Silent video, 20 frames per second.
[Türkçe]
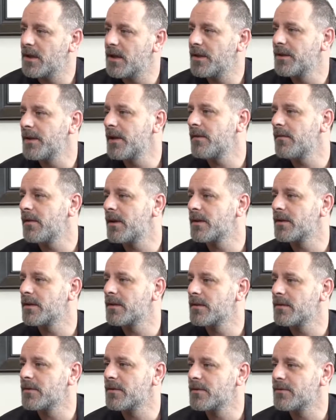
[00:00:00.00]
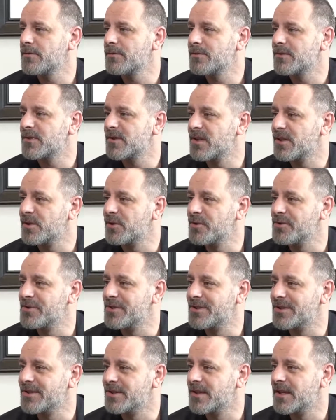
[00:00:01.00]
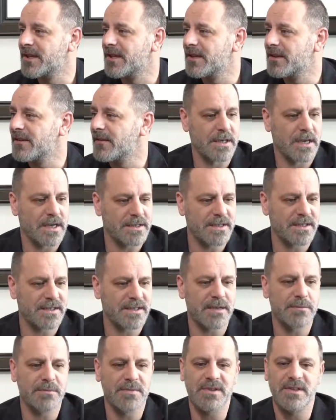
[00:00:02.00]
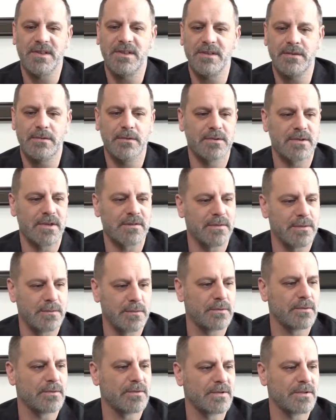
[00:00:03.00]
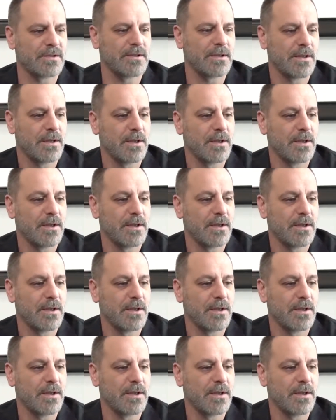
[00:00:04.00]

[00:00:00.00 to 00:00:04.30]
delenler var yüzyıllar öncesinde. Gerçekten bir şey istiyorsan ve bunun için